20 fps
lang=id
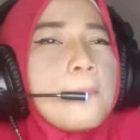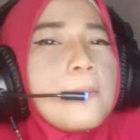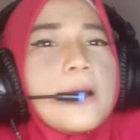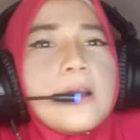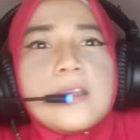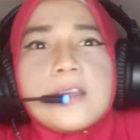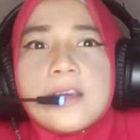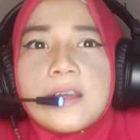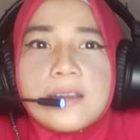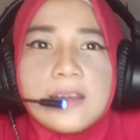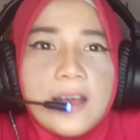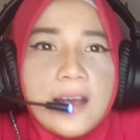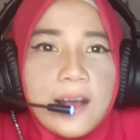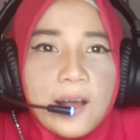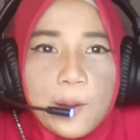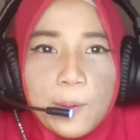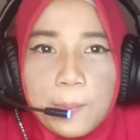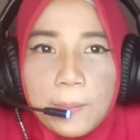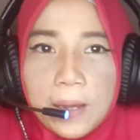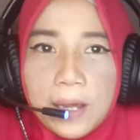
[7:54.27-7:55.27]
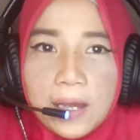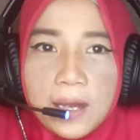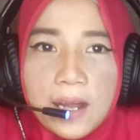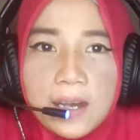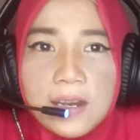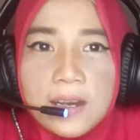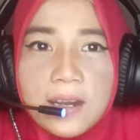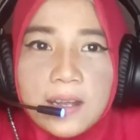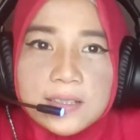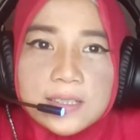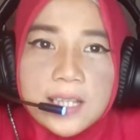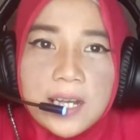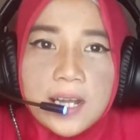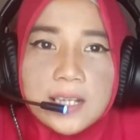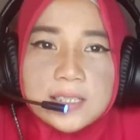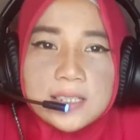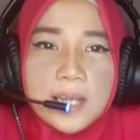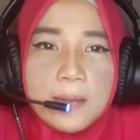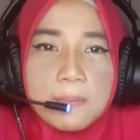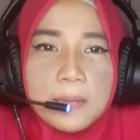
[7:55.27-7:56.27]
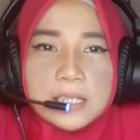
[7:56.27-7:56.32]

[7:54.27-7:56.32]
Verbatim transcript: palingan ya kalau pengen ada rasa-rasa